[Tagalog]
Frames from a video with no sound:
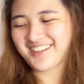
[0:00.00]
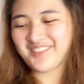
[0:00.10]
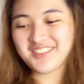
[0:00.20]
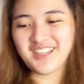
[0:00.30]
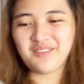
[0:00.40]

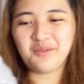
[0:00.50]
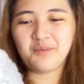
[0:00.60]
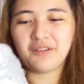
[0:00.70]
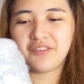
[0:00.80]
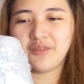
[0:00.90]
Ano sabi
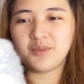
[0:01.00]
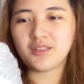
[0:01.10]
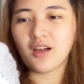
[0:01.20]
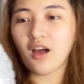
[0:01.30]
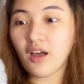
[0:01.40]
mo, may pa-freebie?
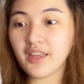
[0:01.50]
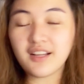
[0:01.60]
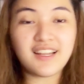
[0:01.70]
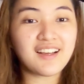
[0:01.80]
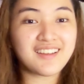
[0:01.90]
Ay,
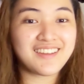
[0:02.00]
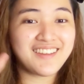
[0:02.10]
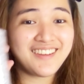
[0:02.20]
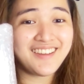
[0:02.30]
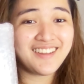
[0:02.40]
ang laki!
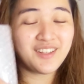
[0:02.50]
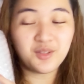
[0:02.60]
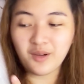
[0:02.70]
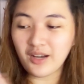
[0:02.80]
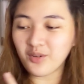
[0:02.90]

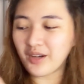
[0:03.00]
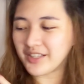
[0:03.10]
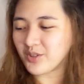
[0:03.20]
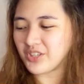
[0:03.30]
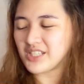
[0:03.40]
Natuwa ako. Ay,
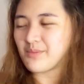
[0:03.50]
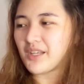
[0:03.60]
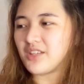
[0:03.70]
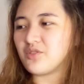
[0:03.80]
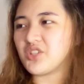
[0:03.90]
hindi ko
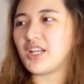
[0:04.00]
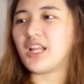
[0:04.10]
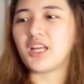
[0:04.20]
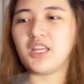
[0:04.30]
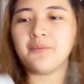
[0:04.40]
in-expect ganito siya
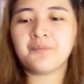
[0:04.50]
kalaki.